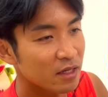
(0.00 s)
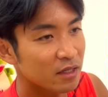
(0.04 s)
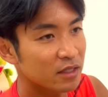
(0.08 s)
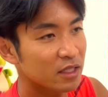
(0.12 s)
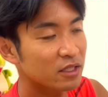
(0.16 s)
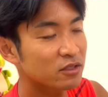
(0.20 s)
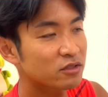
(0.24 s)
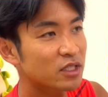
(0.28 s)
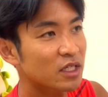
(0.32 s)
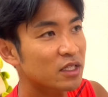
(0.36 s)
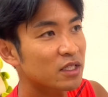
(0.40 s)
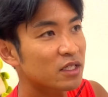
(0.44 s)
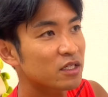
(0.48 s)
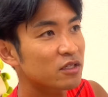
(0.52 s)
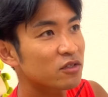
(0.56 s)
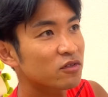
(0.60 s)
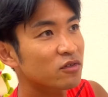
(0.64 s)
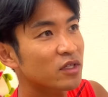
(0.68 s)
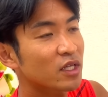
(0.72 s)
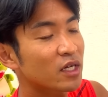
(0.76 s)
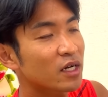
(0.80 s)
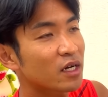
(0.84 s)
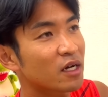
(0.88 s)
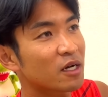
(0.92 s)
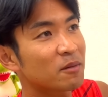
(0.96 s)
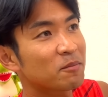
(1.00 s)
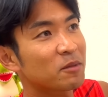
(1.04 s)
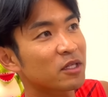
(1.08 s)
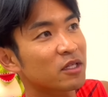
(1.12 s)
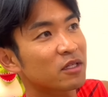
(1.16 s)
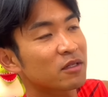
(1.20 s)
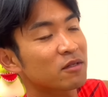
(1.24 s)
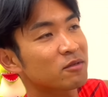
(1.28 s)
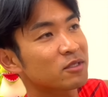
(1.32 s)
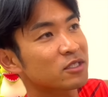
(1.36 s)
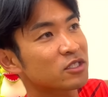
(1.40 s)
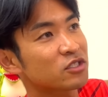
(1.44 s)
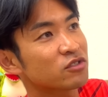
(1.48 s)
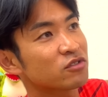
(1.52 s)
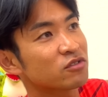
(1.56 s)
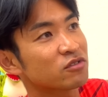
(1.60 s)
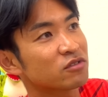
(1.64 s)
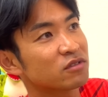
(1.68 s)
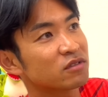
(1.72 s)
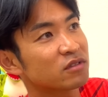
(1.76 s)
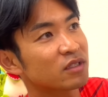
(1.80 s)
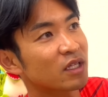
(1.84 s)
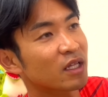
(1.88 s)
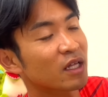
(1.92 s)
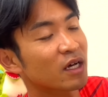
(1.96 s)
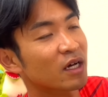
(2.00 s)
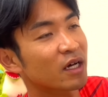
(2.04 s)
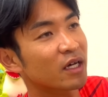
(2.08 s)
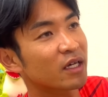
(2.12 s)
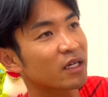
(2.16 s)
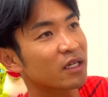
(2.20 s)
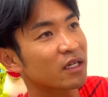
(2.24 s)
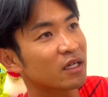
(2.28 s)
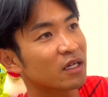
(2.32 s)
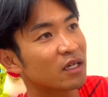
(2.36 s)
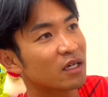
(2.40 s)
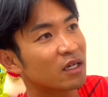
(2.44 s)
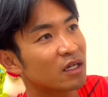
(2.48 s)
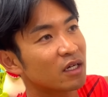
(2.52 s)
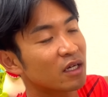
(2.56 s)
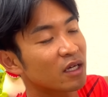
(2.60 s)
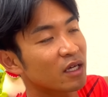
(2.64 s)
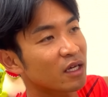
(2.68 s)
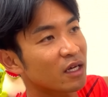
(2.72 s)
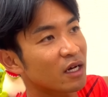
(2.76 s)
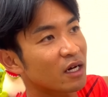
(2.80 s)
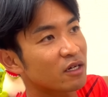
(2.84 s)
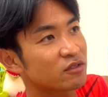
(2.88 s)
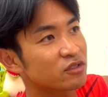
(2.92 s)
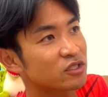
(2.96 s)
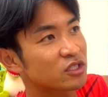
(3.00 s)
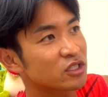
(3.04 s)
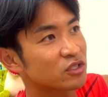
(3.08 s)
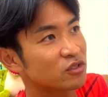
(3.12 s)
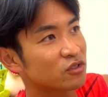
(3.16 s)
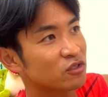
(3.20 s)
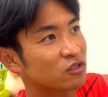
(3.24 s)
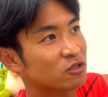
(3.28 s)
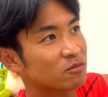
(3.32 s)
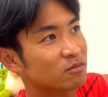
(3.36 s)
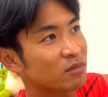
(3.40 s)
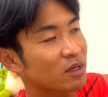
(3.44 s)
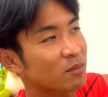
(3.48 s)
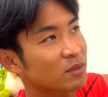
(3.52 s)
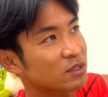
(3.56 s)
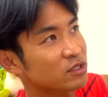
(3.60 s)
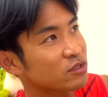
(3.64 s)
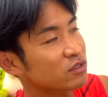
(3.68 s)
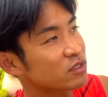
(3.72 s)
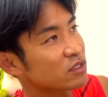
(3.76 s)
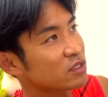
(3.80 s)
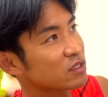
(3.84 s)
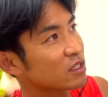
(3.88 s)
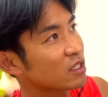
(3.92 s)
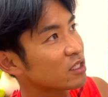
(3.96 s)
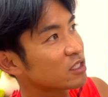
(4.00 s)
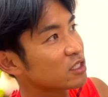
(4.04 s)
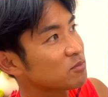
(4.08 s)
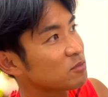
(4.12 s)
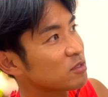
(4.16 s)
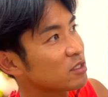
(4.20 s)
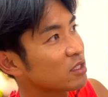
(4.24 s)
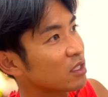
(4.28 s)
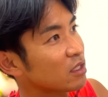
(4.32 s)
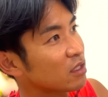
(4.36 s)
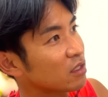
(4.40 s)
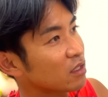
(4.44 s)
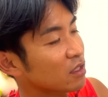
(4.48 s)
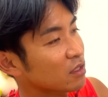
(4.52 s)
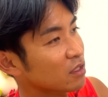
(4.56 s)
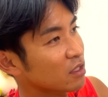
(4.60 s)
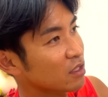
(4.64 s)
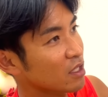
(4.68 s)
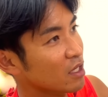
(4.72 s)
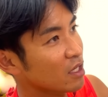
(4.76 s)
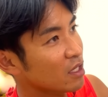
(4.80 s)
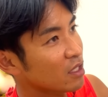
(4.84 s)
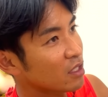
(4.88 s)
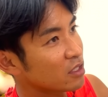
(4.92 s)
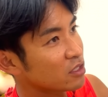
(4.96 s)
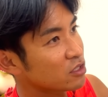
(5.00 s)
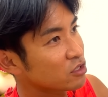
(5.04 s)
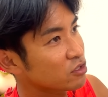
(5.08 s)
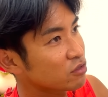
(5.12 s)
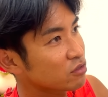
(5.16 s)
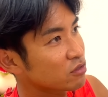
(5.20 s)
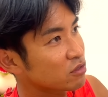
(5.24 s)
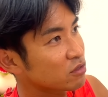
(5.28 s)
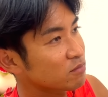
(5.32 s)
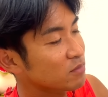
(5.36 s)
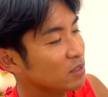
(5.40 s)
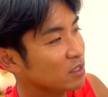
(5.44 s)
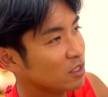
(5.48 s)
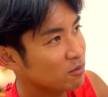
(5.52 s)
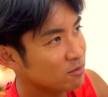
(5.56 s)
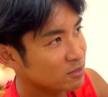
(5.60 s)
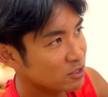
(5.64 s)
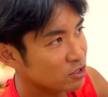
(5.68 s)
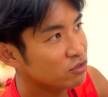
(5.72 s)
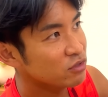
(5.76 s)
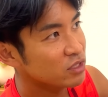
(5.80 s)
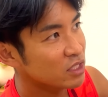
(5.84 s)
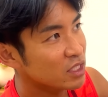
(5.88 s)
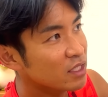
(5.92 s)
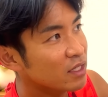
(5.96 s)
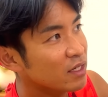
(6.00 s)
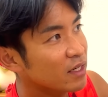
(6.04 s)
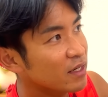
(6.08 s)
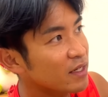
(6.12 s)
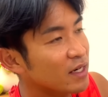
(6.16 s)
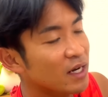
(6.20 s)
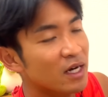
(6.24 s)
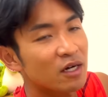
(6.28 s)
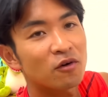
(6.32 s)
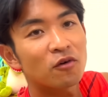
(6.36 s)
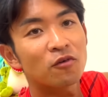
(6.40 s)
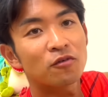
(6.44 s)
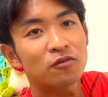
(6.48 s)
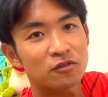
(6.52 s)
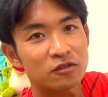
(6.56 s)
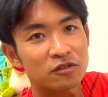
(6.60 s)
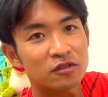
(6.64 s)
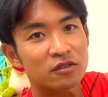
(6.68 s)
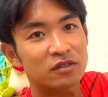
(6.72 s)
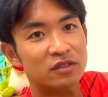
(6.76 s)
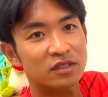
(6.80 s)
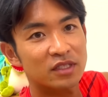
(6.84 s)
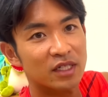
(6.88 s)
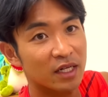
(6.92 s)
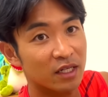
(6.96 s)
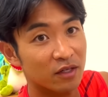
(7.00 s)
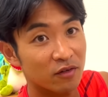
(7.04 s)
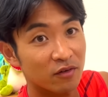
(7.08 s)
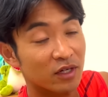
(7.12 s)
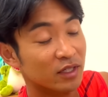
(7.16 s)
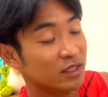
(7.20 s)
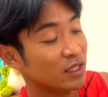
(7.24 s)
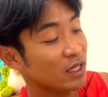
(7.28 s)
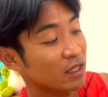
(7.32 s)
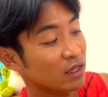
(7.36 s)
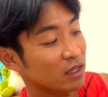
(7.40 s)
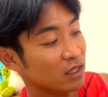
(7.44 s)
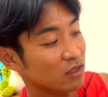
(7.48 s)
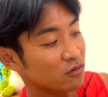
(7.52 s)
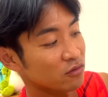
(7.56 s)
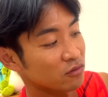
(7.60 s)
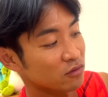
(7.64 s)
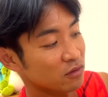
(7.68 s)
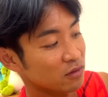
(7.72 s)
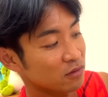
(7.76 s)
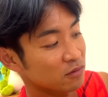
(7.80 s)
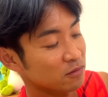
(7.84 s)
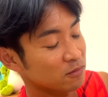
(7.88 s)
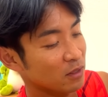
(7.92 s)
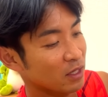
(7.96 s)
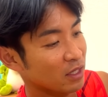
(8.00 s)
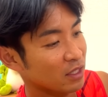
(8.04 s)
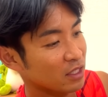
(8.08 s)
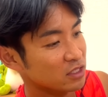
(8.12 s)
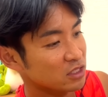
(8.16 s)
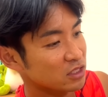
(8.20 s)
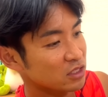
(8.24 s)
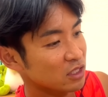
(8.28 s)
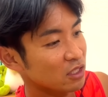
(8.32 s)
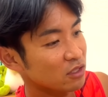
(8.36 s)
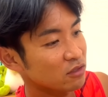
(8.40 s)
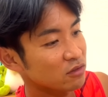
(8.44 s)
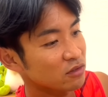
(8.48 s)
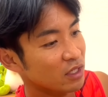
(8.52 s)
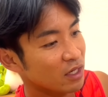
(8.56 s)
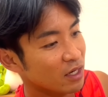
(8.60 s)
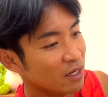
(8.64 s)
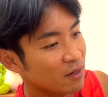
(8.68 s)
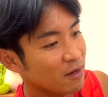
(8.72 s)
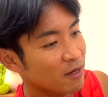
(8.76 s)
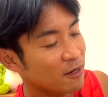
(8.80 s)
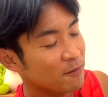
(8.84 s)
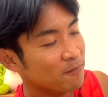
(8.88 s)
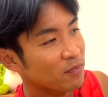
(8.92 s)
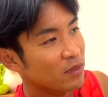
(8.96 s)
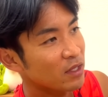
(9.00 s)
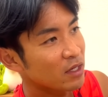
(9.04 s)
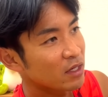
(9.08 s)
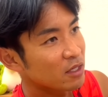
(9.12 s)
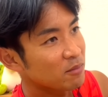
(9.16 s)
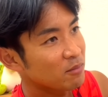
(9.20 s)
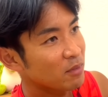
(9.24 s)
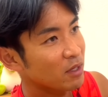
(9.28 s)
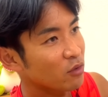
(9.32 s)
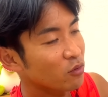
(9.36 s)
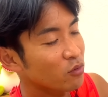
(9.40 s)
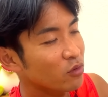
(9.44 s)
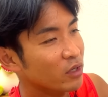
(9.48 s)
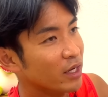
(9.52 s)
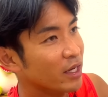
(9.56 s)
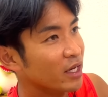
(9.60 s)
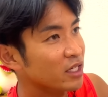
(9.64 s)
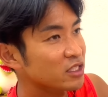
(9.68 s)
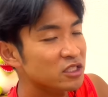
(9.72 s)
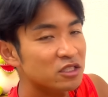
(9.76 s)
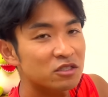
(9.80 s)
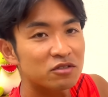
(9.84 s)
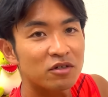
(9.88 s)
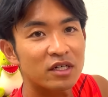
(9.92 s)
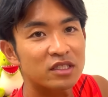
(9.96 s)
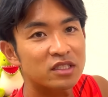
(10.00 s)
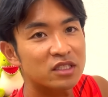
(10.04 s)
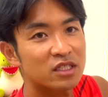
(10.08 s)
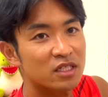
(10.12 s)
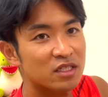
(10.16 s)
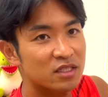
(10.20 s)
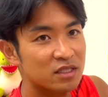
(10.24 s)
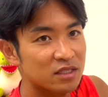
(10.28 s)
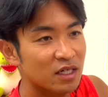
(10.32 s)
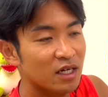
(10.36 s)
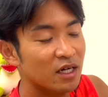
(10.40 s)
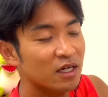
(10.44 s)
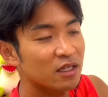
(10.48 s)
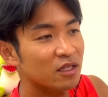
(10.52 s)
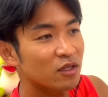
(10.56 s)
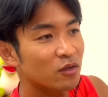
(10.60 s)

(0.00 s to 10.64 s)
具体的に言ったら、まあ、例えば週ななかい、えー、あるうちの、まあまあそうですね、市民ランナーの方で、週、まあ例えば週いっかいランオフされる方っていう話でいくなら、まあろっかい走るわけじゃないですか。